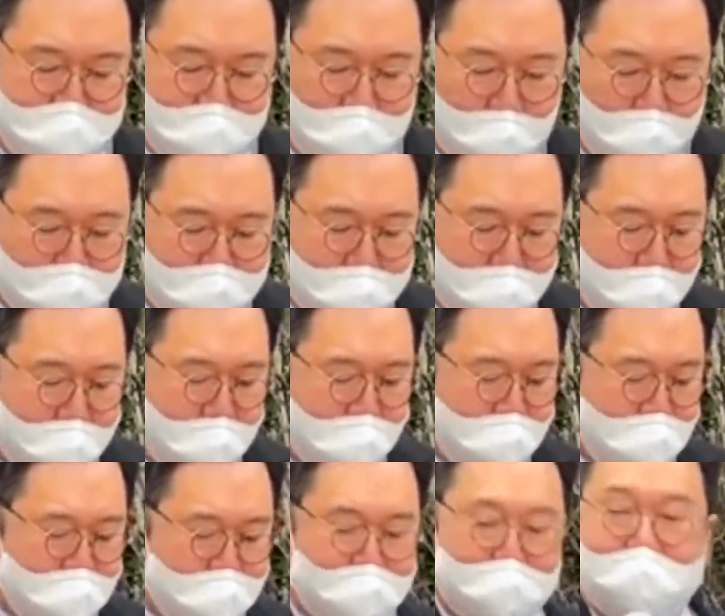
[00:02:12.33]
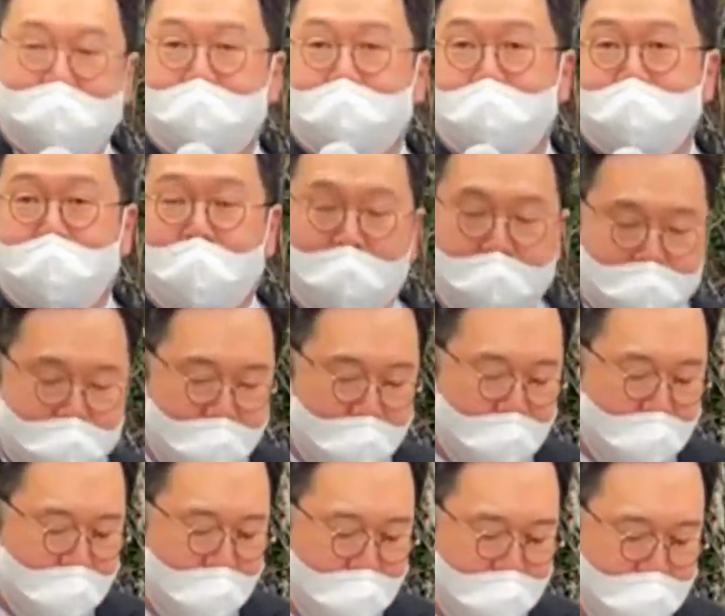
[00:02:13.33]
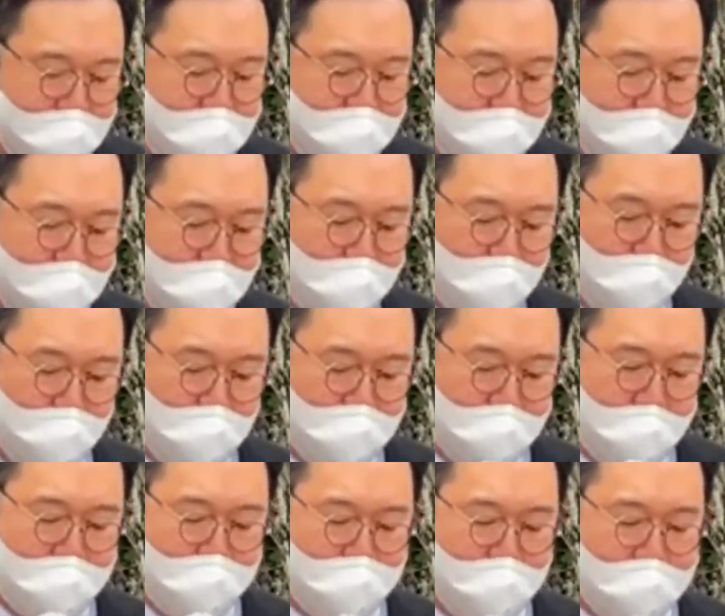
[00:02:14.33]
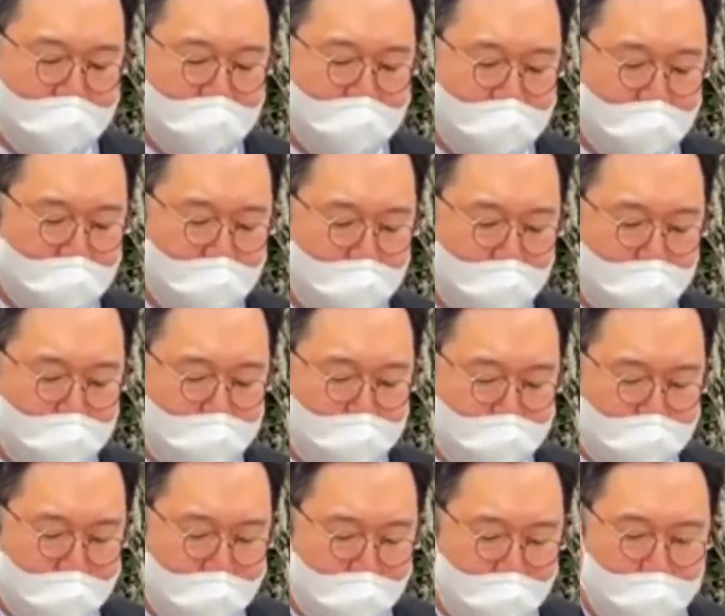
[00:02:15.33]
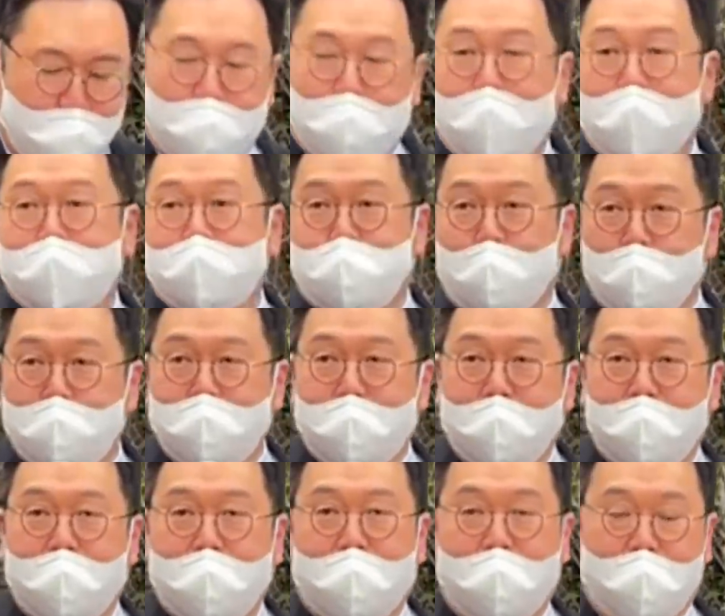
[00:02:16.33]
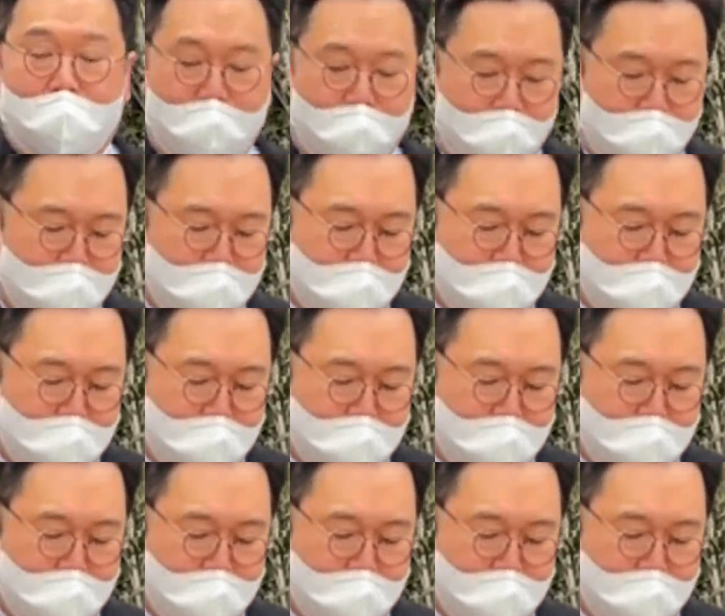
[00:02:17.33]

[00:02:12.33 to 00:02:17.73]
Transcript: 검찰의 할 일은 대상 가리지 말고 객관적으로 수사하고 정당하게